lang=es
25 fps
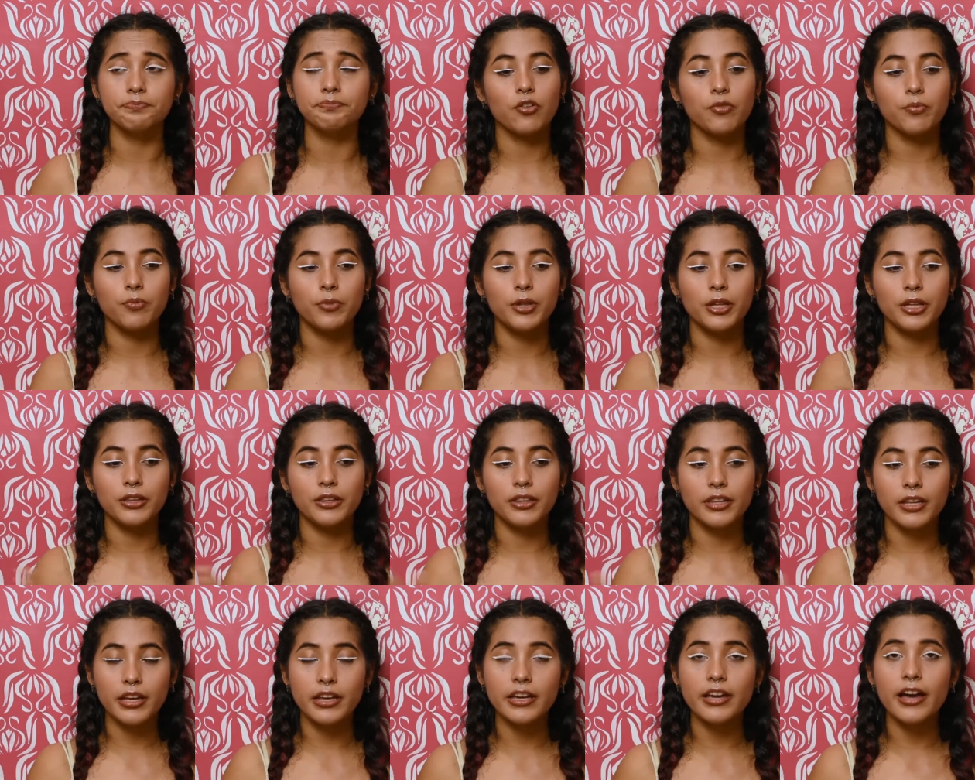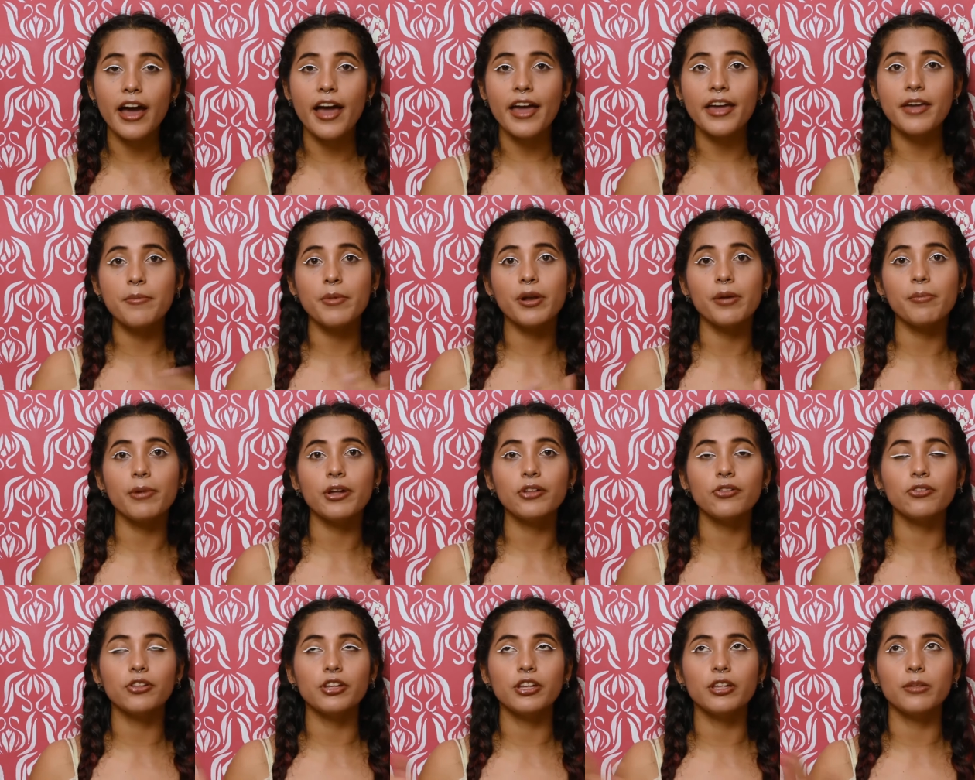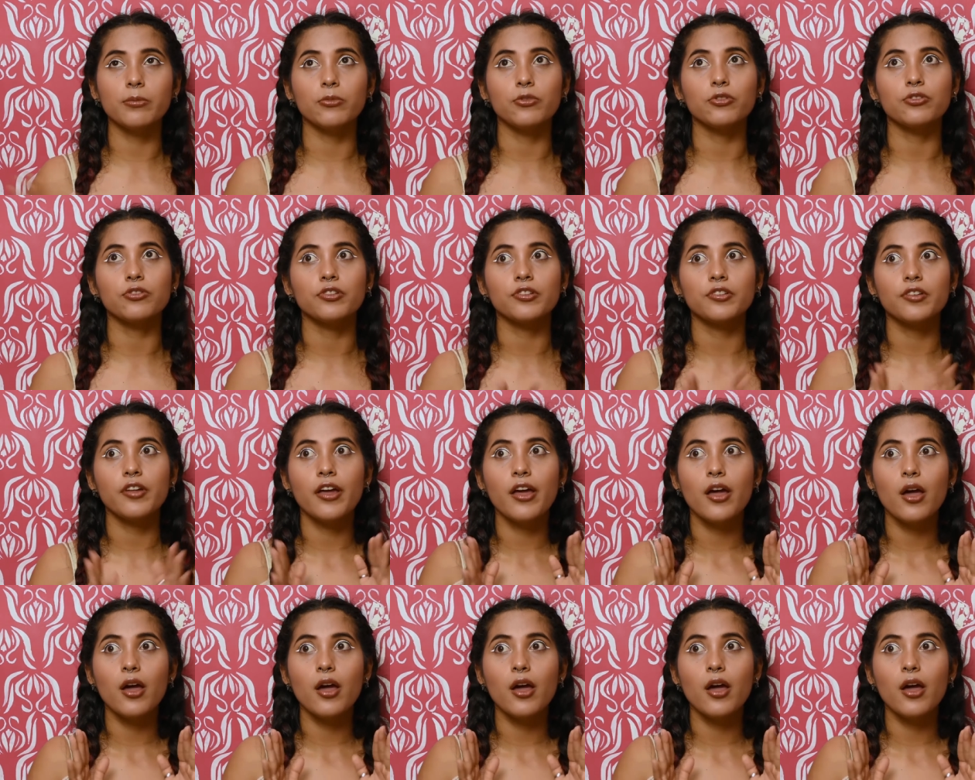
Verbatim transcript: Con mi tía y mi hermano dijimos,